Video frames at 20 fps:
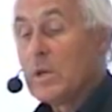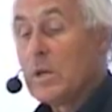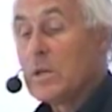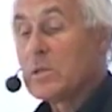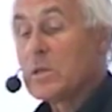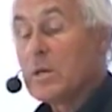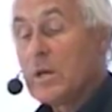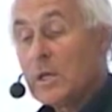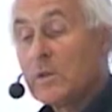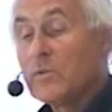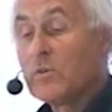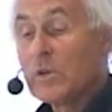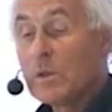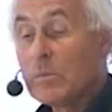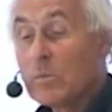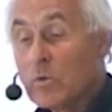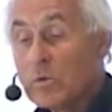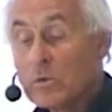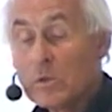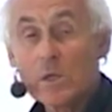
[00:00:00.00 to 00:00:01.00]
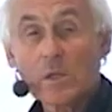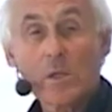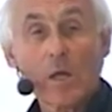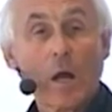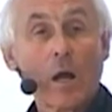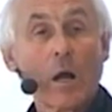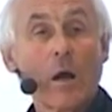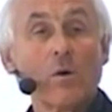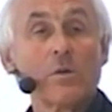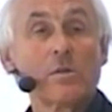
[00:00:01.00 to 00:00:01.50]
Es geht von dem
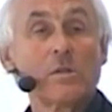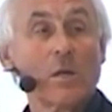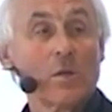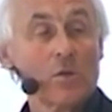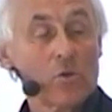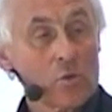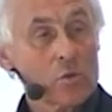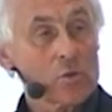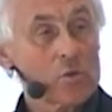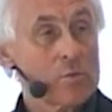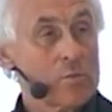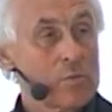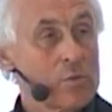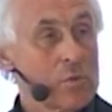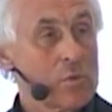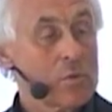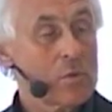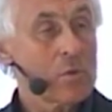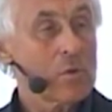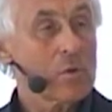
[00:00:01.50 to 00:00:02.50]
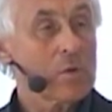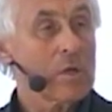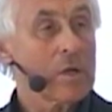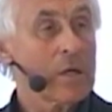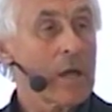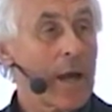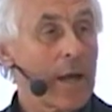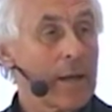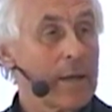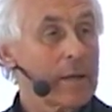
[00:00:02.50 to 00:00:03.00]
Grundgedanken aus der jüngsten
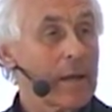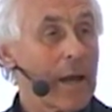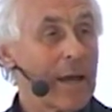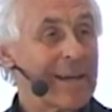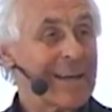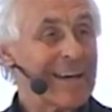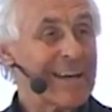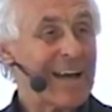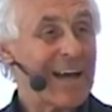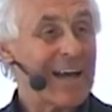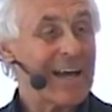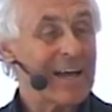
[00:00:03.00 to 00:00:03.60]
Psychologie, ein, eine,